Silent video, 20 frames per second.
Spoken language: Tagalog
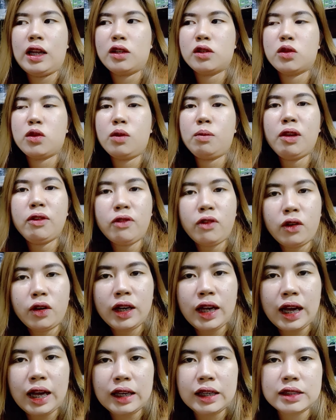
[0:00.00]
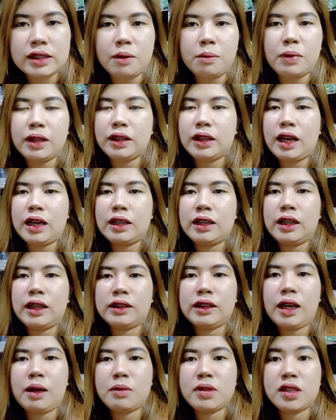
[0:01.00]
So before guys, ang bentahan lang
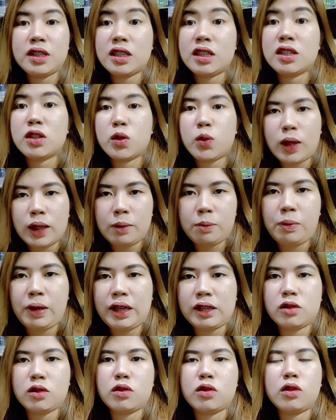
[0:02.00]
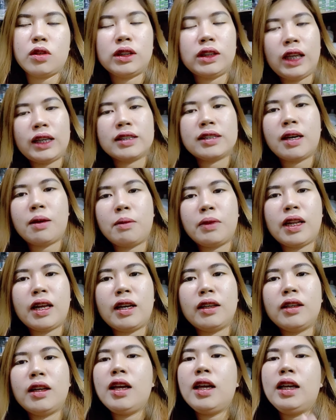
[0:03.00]
namin dyan is 12 pesos. So nagtaas kami
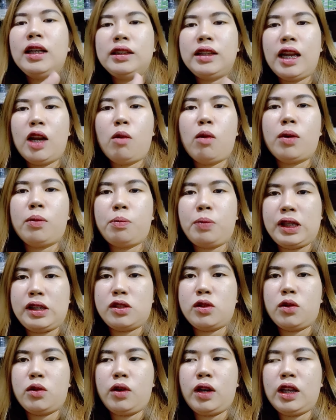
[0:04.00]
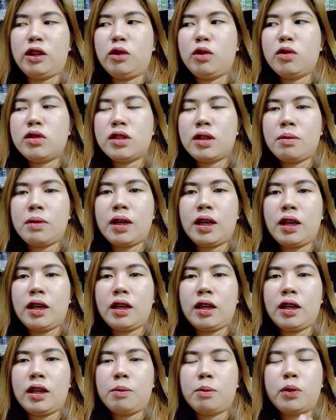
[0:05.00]
ng 2 piso. And dun sa
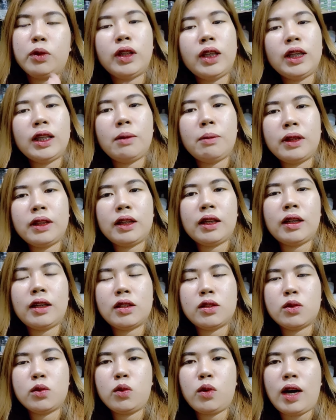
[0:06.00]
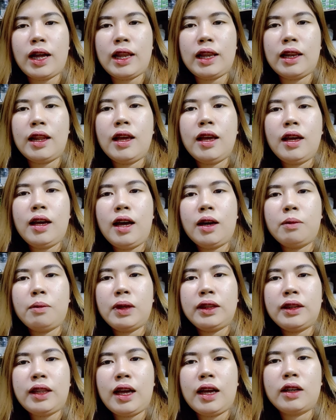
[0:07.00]
may puti naman na asukal, ang
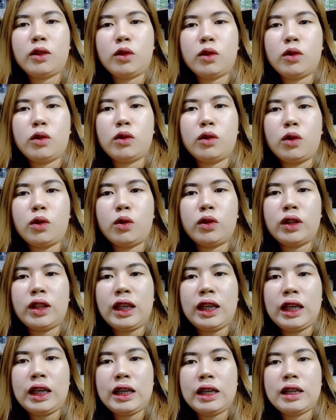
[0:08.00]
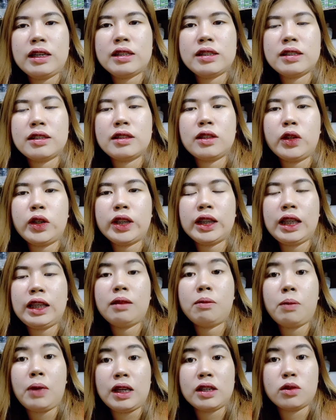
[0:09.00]
bentahan ko dun noon is
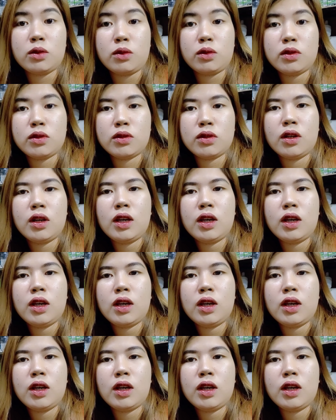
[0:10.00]
13 pesos.